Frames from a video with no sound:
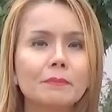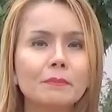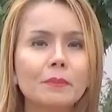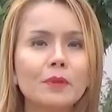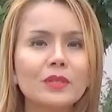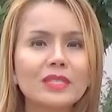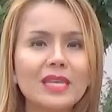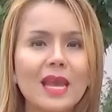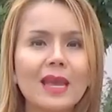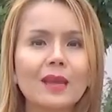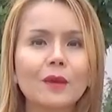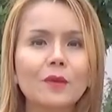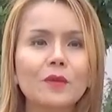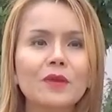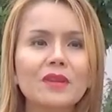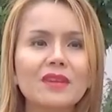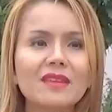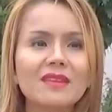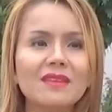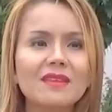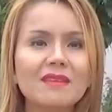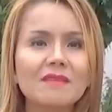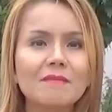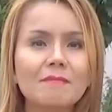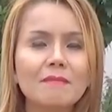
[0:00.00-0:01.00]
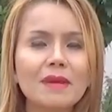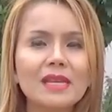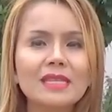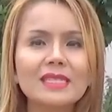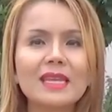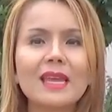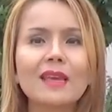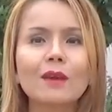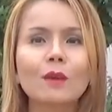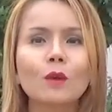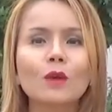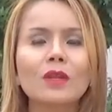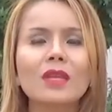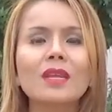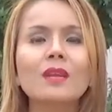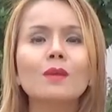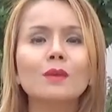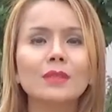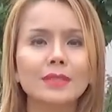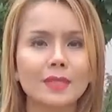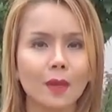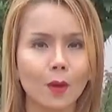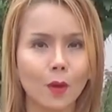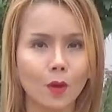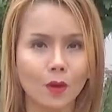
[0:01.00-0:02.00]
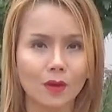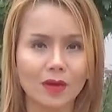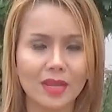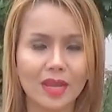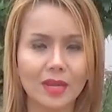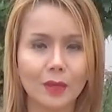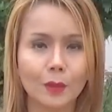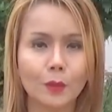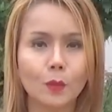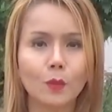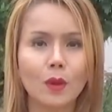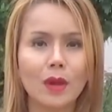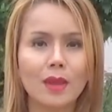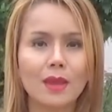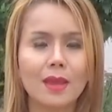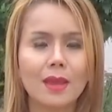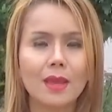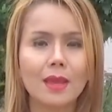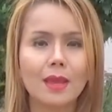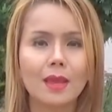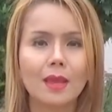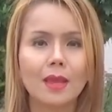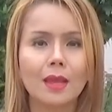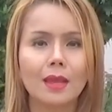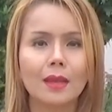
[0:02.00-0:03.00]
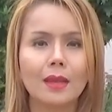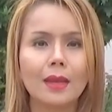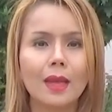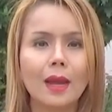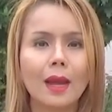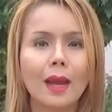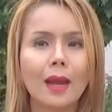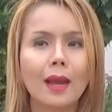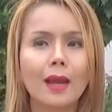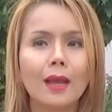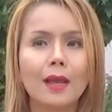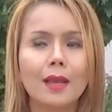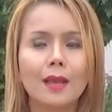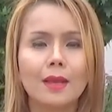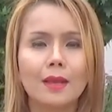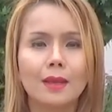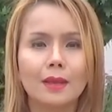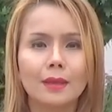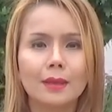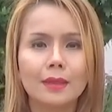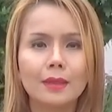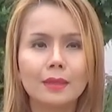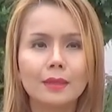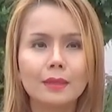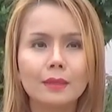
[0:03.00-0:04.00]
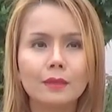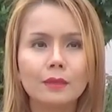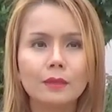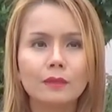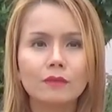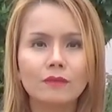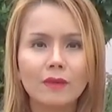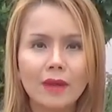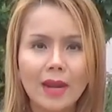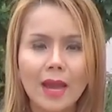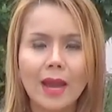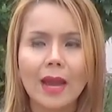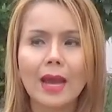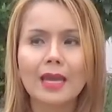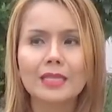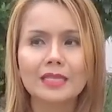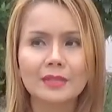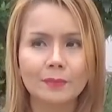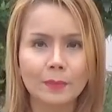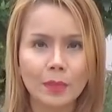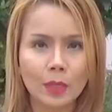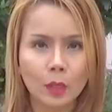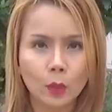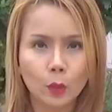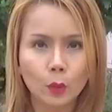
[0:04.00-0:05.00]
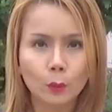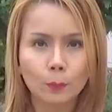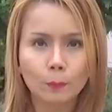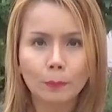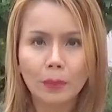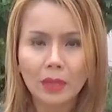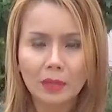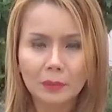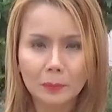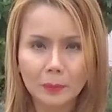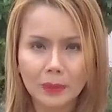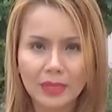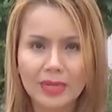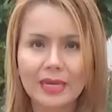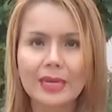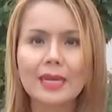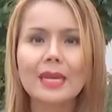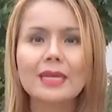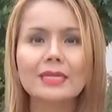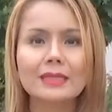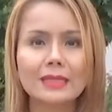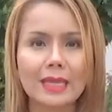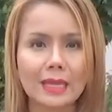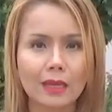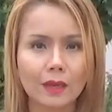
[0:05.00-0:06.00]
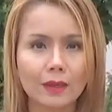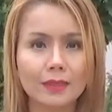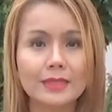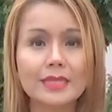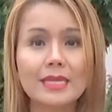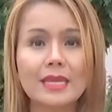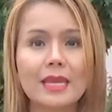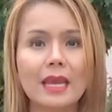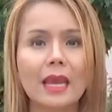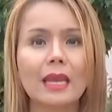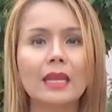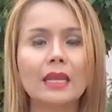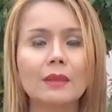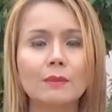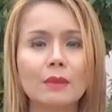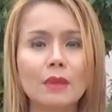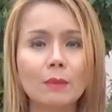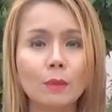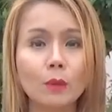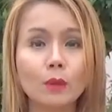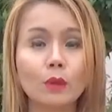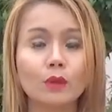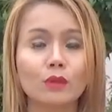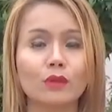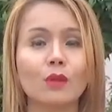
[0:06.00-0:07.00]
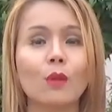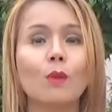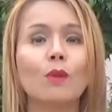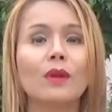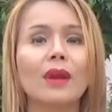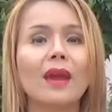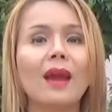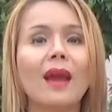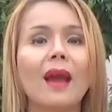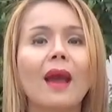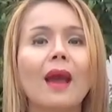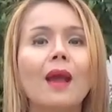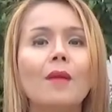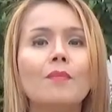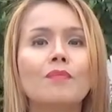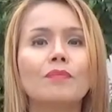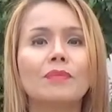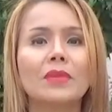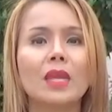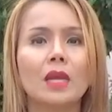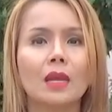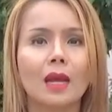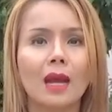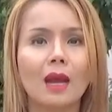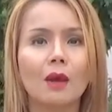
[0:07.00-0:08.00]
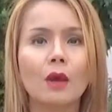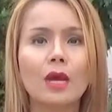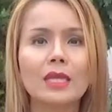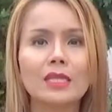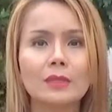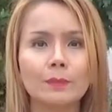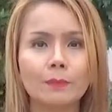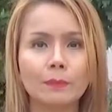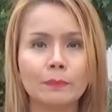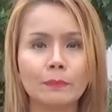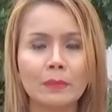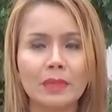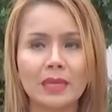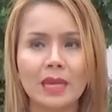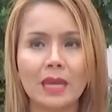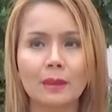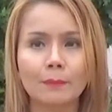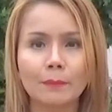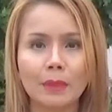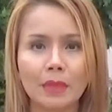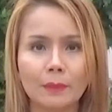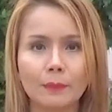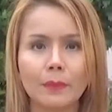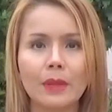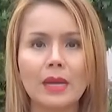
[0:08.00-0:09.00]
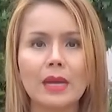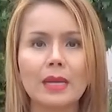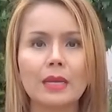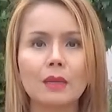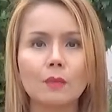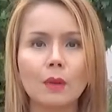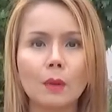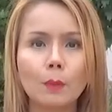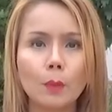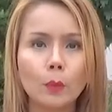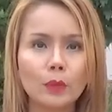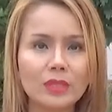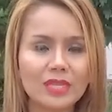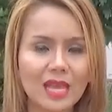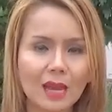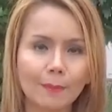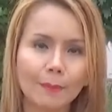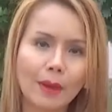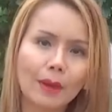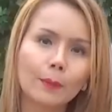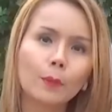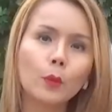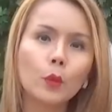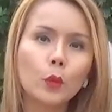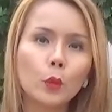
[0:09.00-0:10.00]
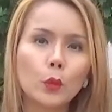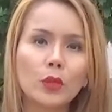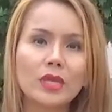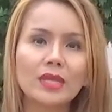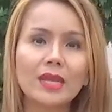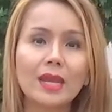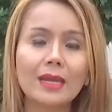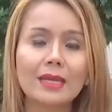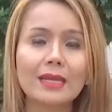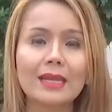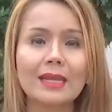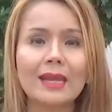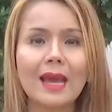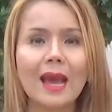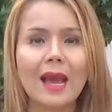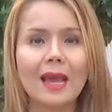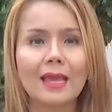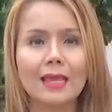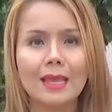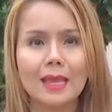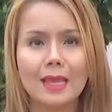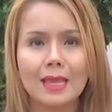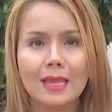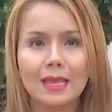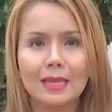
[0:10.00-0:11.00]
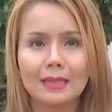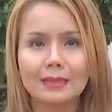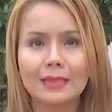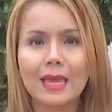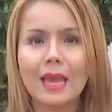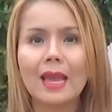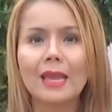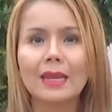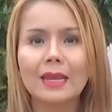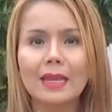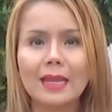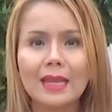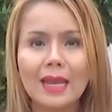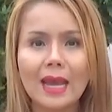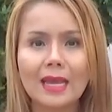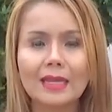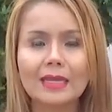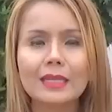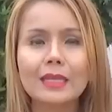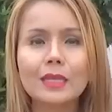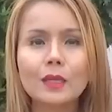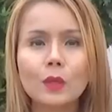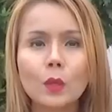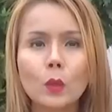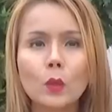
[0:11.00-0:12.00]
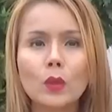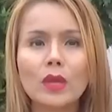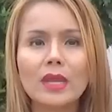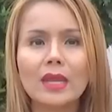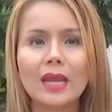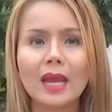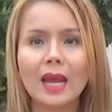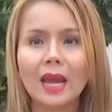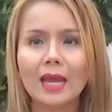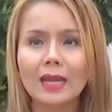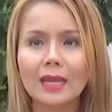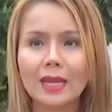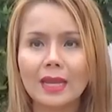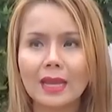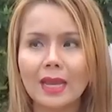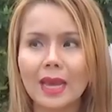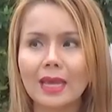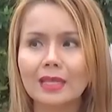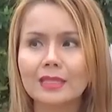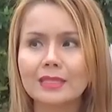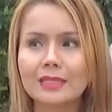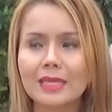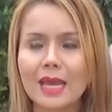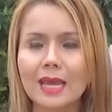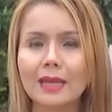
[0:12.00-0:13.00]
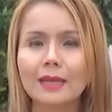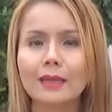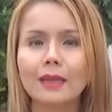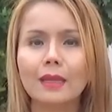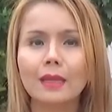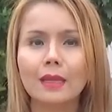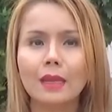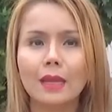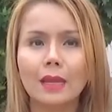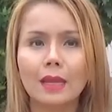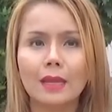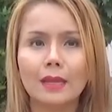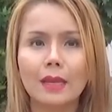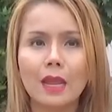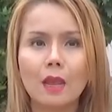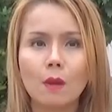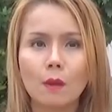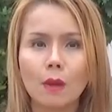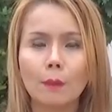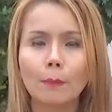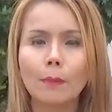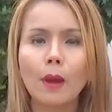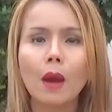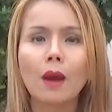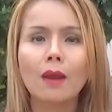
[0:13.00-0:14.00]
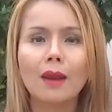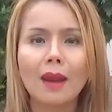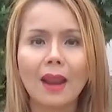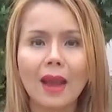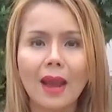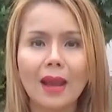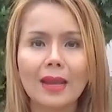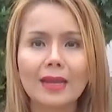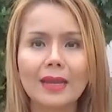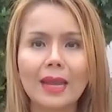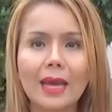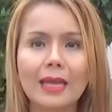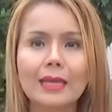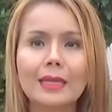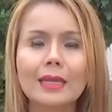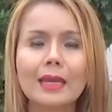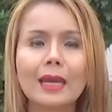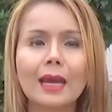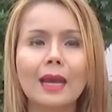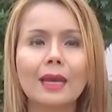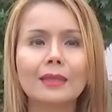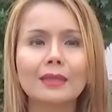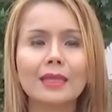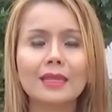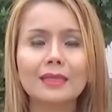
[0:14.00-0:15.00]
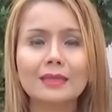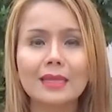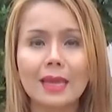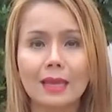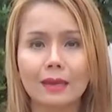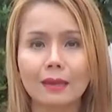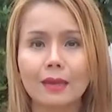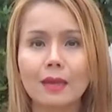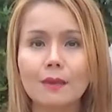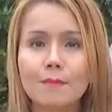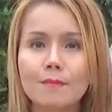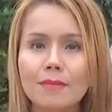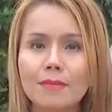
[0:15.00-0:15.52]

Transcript: ผู้ชายคนนี้ไม่ใช่คนที่หนูจะออกเดทด้วยนะคะคือฝรั่งอาจจะเป็นคนเปิดเผยเรื่องเซ็กก็จริง อันนี้พี่พูดตรงๆนะคะ เขาอาจจะมีการเปิดเผยหรือว่าสามารถพูดคุยเรื่องนี้ได้ แต่ในการที่คุยนะคะในการแชทในเว็บออนไลน์นั้นนะคะตั้งแต่เริ่